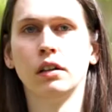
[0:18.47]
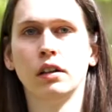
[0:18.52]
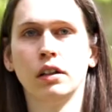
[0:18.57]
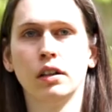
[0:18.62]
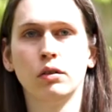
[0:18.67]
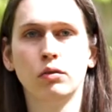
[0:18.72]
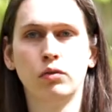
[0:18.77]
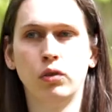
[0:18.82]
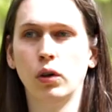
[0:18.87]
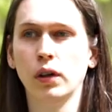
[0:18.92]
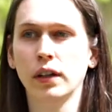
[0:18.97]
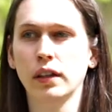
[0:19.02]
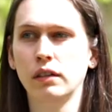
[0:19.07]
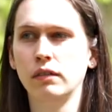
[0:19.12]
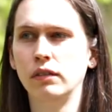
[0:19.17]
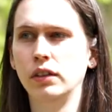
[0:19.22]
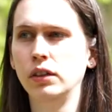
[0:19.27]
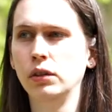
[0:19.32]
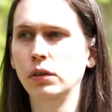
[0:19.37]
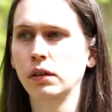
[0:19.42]
In den vorigen
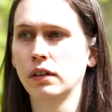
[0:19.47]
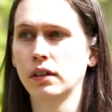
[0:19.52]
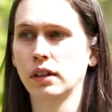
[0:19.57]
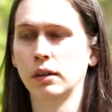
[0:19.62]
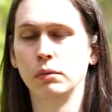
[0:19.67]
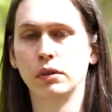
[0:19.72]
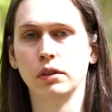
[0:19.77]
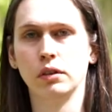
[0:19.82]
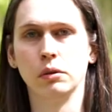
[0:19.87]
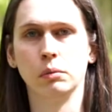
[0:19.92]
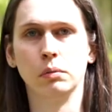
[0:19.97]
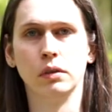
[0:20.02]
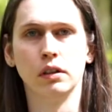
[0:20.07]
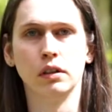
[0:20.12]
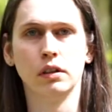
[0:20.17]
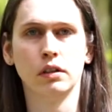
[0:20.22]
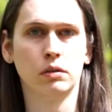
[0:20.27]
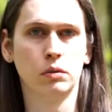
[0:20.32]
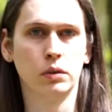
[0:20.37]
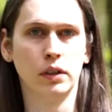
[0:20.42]
Videos habe ich
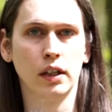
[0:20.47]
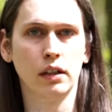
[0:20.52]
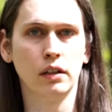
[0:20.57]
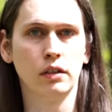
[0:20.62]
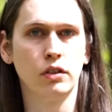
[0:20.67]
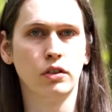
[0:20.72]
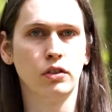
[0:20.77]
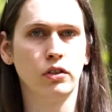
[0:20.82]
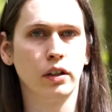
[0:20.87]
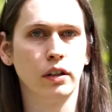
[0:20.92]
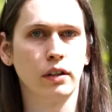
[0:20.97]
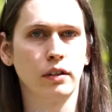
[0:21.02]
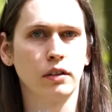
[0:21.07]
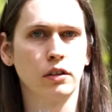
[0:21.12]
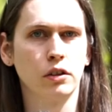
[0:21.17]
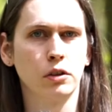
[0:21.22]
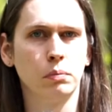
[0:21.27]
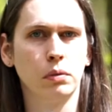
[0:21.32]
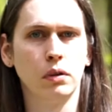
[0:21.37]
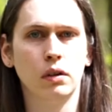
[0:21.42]
über Reality-Checks
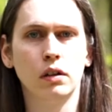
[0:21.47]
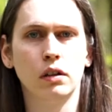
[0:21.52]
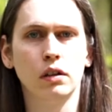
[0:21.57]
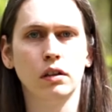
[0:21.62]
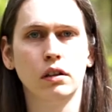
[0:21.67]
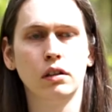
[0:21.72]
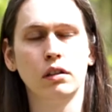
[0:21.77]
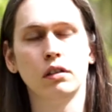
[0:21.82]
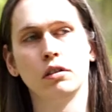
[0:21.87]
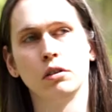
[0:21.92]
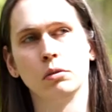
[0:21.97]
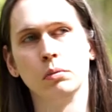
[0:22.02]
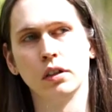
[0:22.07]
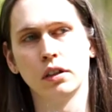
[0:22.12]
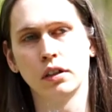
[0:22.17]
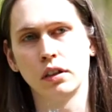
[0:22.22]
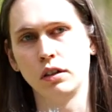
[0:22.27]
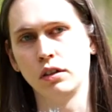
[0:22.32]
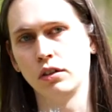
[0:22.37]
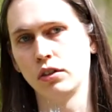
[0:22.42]
gesprochen, über
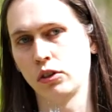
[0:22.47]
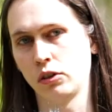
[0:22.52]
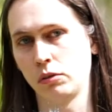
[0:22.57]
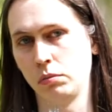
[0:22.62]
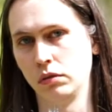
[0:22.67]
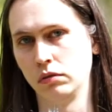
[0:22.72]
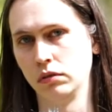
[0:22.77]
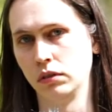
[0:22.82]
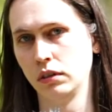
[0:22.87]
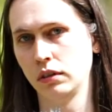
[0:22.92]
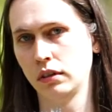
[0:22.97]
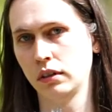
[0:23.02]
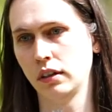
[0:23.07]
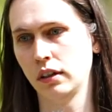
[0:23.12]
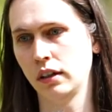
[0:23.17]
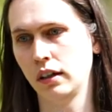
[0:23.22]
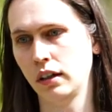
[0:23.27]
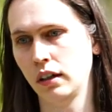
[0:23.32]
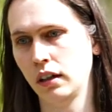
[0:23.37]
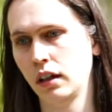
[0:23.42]
kritisches
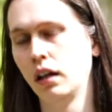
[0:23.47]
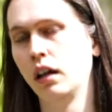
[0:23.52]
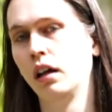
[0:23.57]
Bewusstsein